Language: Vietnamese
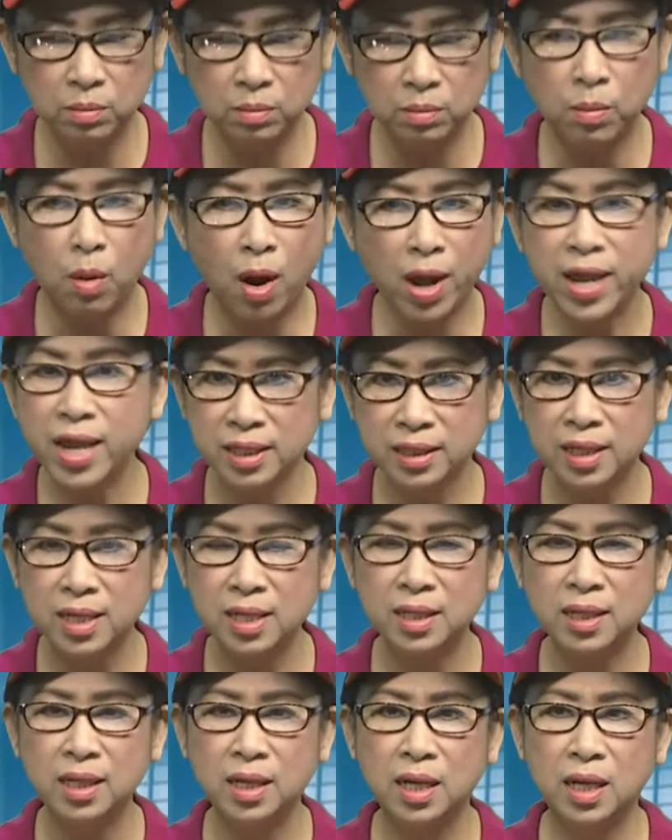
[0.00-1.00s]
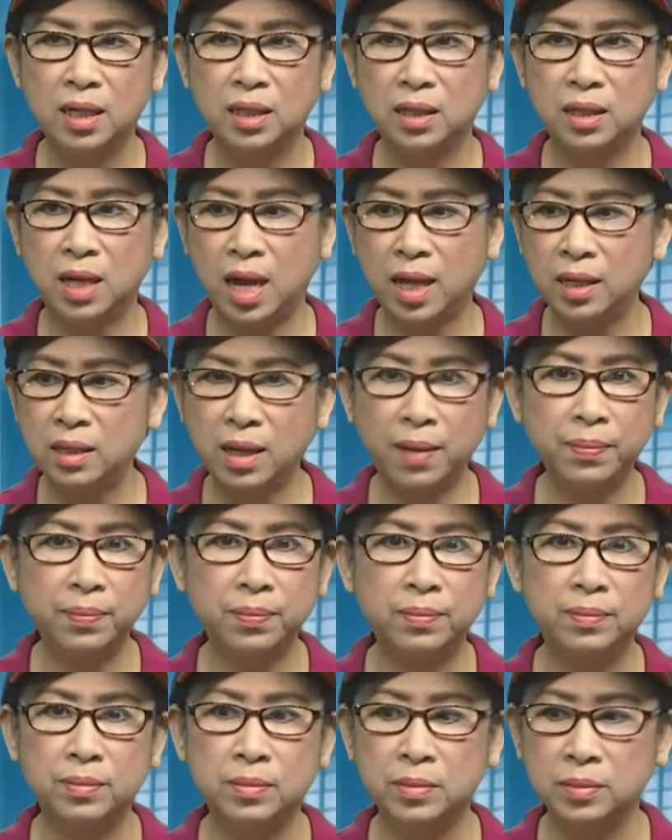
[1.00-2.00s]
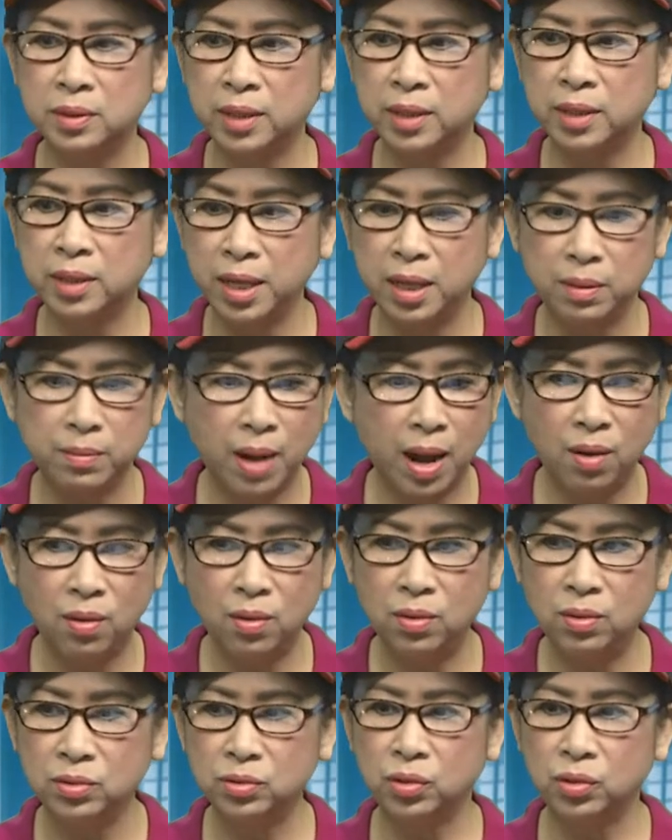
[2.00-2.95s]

Mọi hình thức ăn cắp, tình báo,